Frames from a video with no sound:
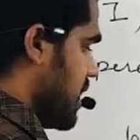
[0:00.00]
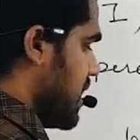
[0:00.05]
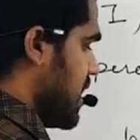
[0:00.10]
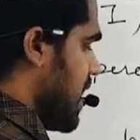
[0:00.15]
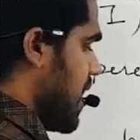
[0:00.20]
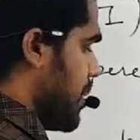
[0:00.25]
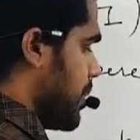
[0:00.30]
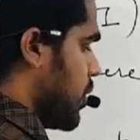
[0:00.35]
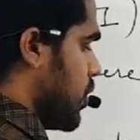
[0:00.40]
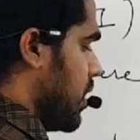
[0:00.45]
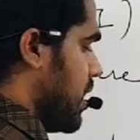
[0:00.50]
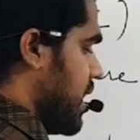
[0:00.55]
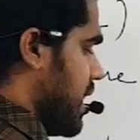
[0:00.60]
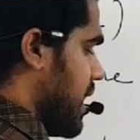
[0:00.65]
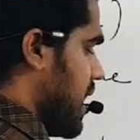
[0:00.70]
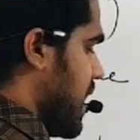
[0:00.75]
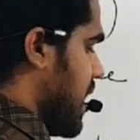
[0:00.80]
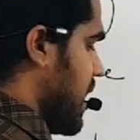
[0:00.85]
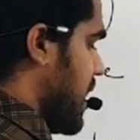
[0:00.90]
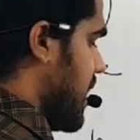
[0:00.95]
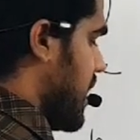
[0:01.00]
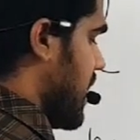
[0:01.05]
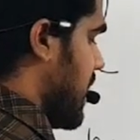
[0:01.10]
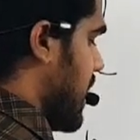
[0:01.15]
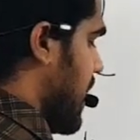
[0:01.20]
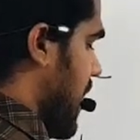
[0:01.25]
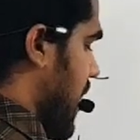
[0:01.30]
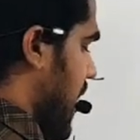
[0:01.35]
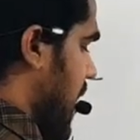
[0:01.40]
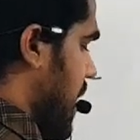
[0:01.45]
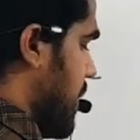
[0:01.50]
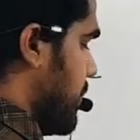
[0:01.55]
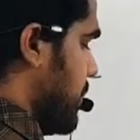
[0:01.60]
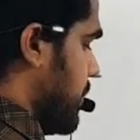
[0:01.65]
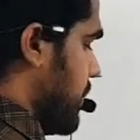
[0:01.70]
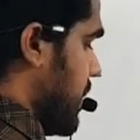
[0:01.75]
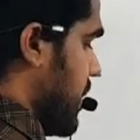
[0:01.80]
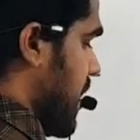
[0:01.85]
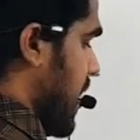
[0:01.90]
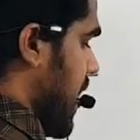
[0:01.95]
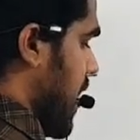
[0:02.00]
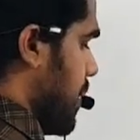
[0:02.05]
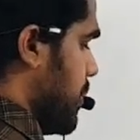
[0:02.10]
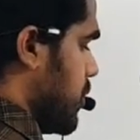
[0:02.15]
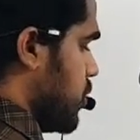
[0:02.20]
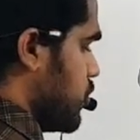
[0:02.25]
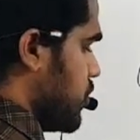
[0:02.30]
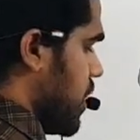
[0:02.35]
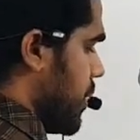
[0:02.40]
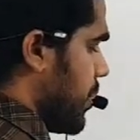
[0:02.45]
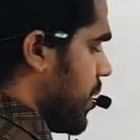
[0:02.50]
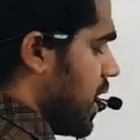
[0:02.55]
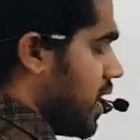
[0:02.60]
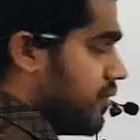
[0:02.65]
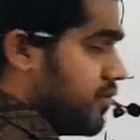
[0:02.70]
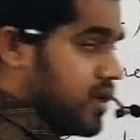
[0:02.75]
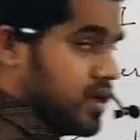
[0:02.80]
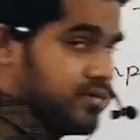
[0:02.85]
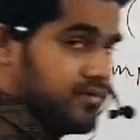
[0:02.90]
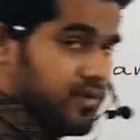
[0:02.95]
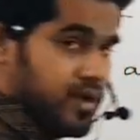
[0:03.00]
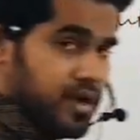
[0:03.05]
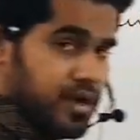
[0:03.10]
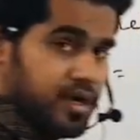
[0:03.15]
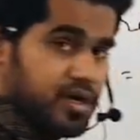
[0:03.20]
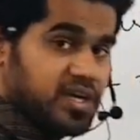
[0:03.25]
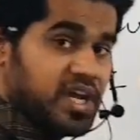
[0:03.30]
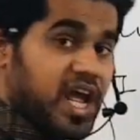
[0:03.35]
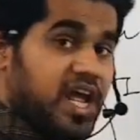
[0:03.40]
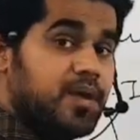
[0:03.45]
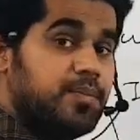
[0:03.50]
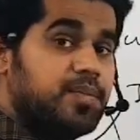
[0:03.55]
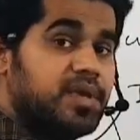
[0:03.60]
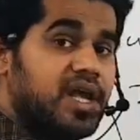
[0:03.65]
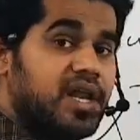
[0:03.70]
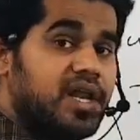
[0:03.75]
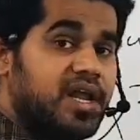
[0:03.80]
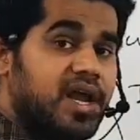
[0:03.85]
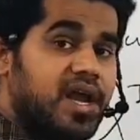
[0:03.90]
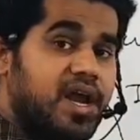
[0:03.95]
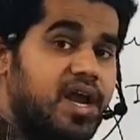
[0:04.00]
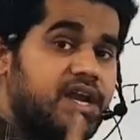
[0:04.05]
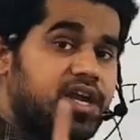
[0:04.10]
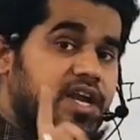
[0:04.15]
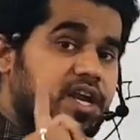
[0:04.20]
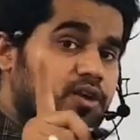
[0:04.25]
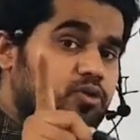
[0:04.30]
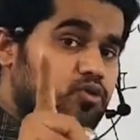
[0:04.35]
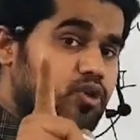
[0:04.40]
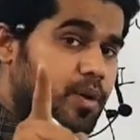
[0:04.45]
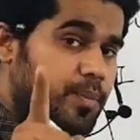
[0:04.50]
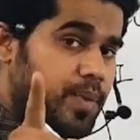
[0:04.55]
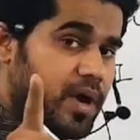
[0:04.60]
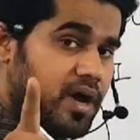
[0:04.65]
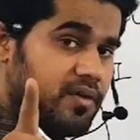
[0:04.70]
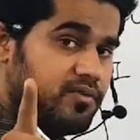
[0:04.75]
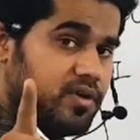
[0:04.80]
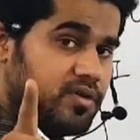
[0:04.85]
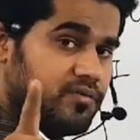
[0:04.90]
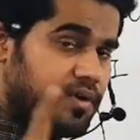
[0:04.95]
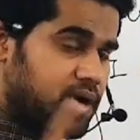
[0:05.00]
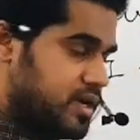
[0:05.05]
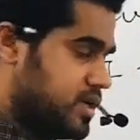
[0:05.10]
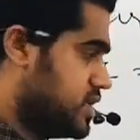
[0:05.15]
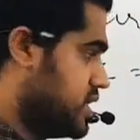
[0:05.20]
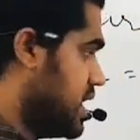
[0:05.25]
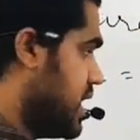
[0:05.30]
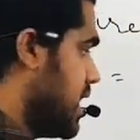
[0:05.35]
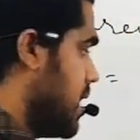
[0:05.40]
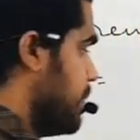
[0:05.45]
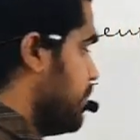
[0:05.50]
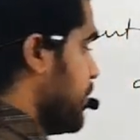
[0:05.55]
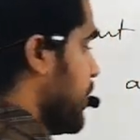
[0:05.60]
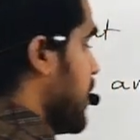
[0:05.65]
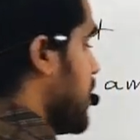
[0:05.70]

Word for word: के लिए आपको लेना है एम एम टू द पावर वन टाइम के लिए टी टू द पावर वन ठीक है